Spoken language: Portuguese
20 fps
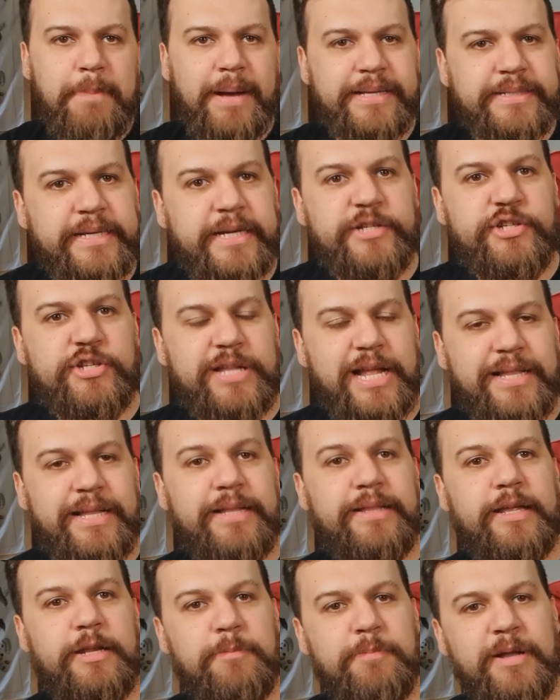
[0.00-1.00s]
mas a gente está
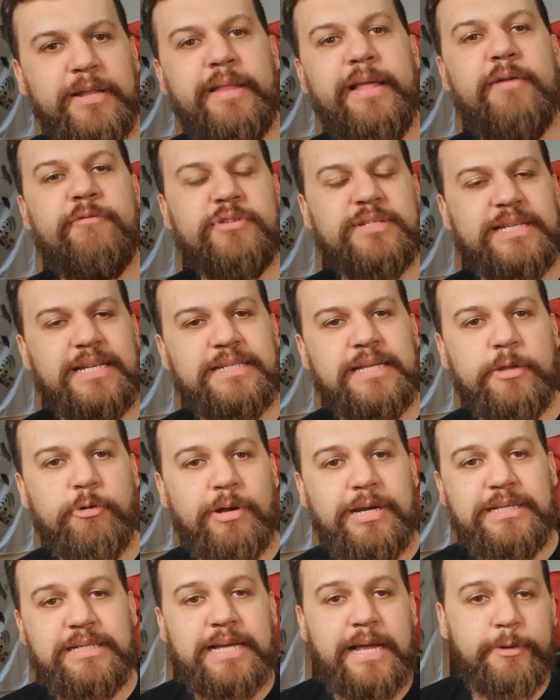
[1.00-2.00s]
tentando manter vocês
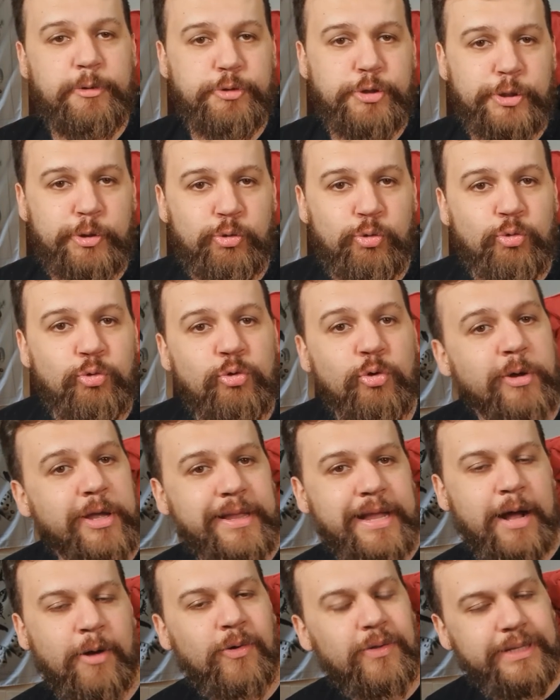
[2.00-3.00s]
atualizados de tudo o que
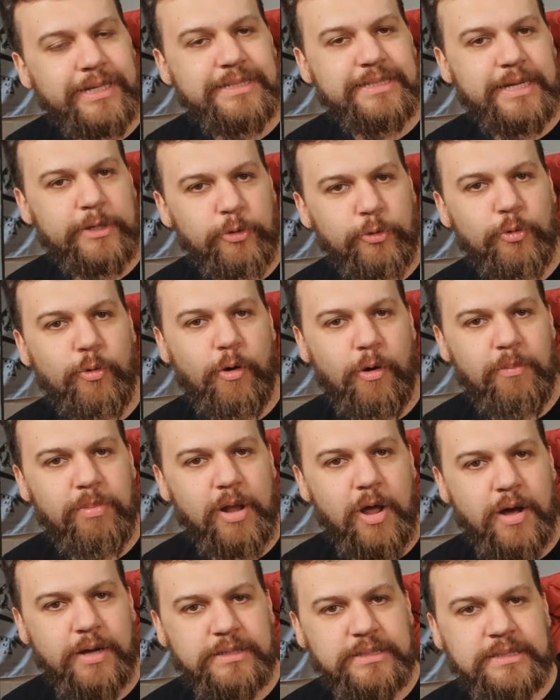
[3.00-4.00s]
está acontecendo no
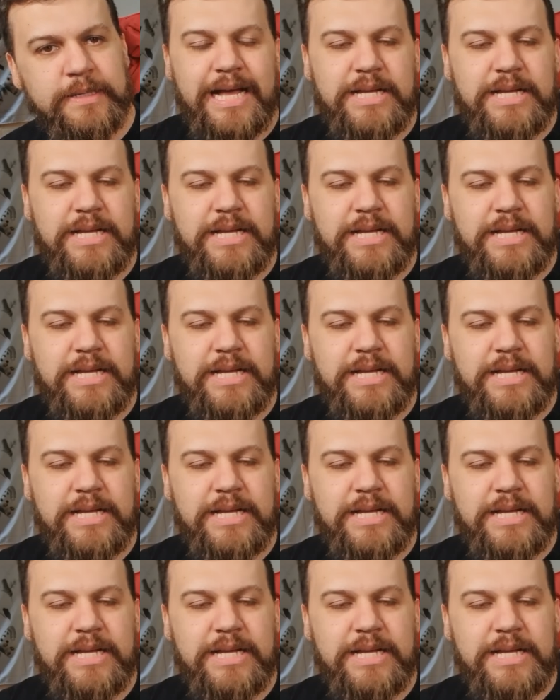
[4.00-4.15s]
Roblox.